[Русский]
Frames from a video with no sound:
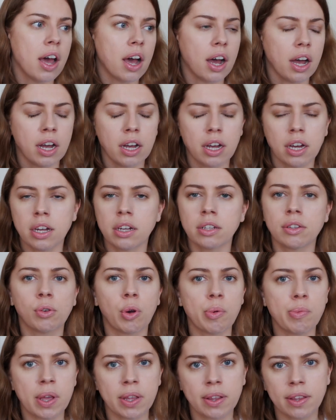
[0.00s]
э,
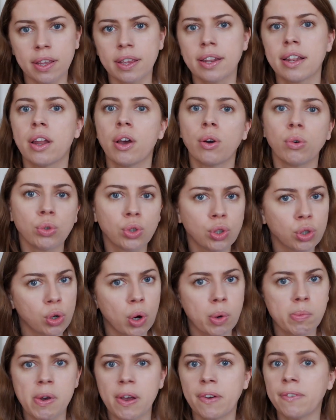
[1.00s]
документы для
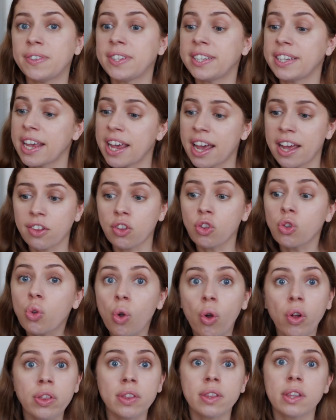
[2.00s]
учебы, все
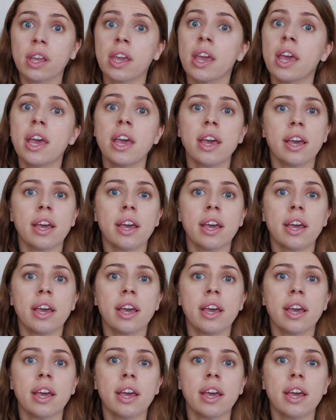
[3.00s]
тонны